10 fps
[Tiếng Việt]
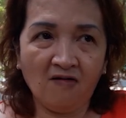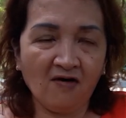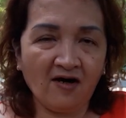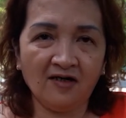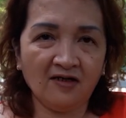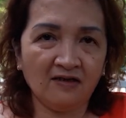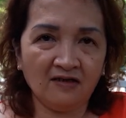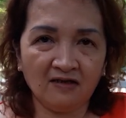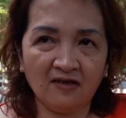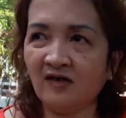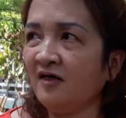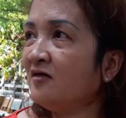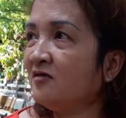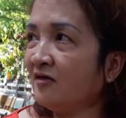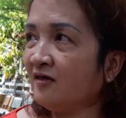mình? Không có ai hết á. Cái
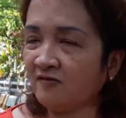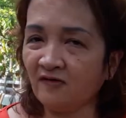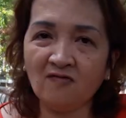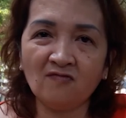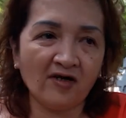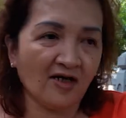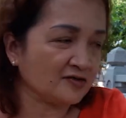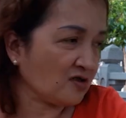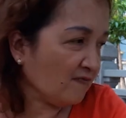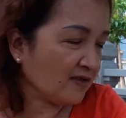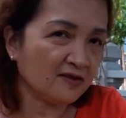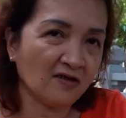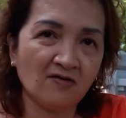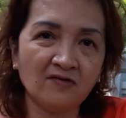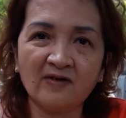người đó là nó cũng quen hàng xóm, người ta
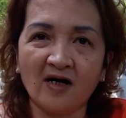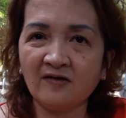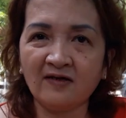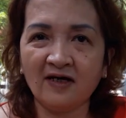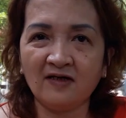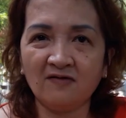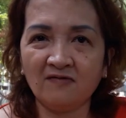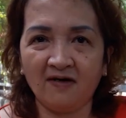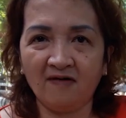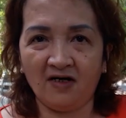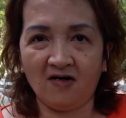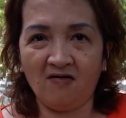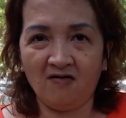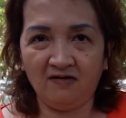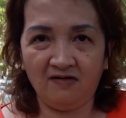cho giúp đỡ cho nó ăn thôi, không phải bà
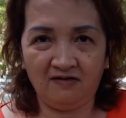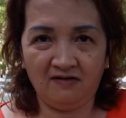con đó.